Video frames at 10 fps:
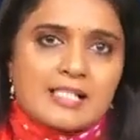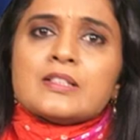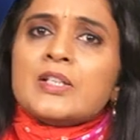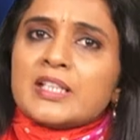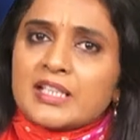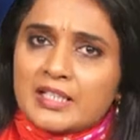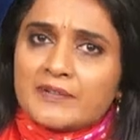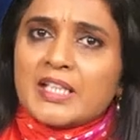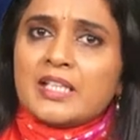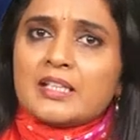అసలు ఈ
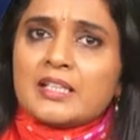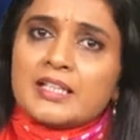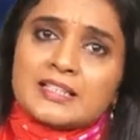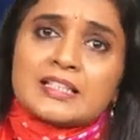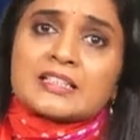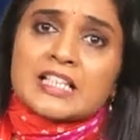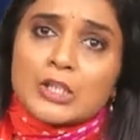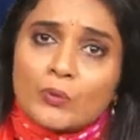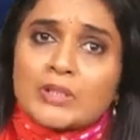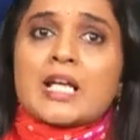రికవరీ ఇంత
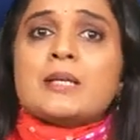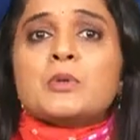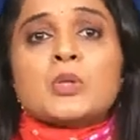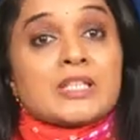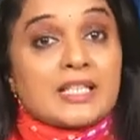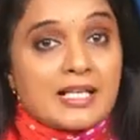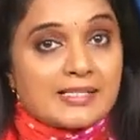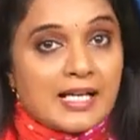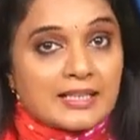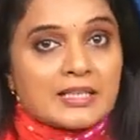తక్కువ టైంలో ఎలా
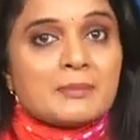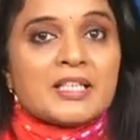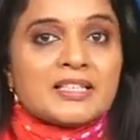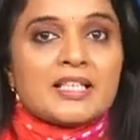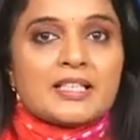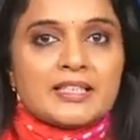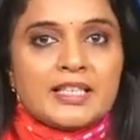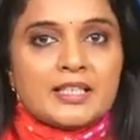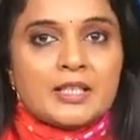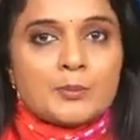సాధ్యమైంది
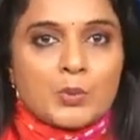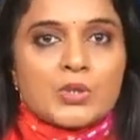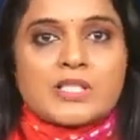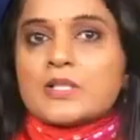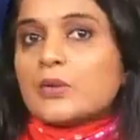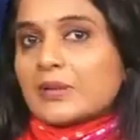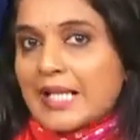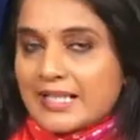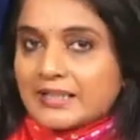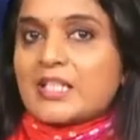అనేది పోలీసులు
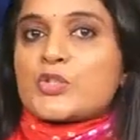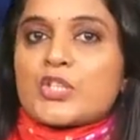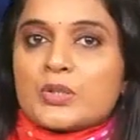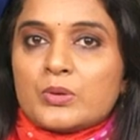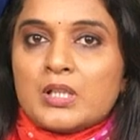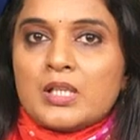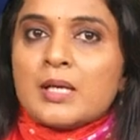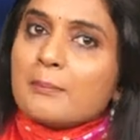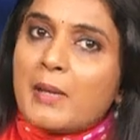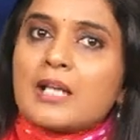క్లారిటీ ఇచ్చారు
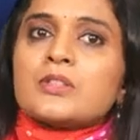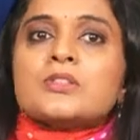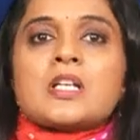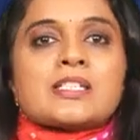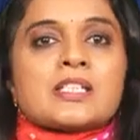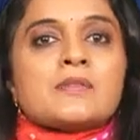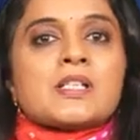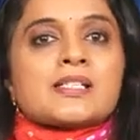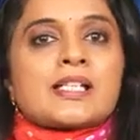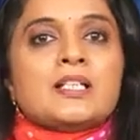మారుతున్న
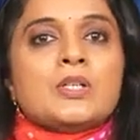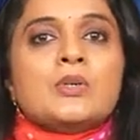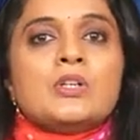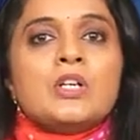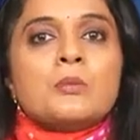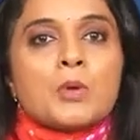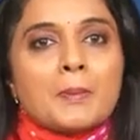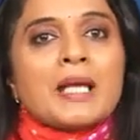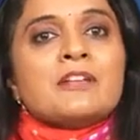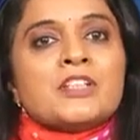జీవన శైలిలో
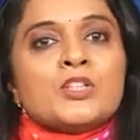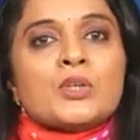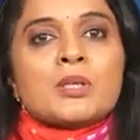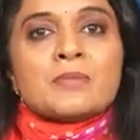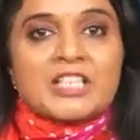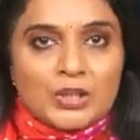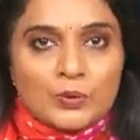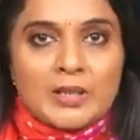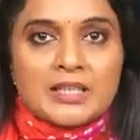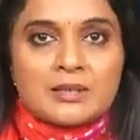మొబైల్ వినియోగం
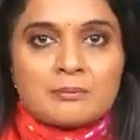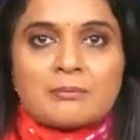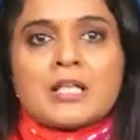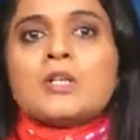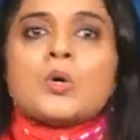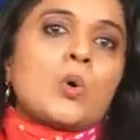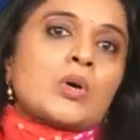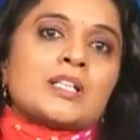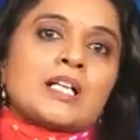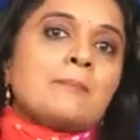ఎక్కువై మనలో
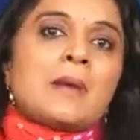ఒకటిగా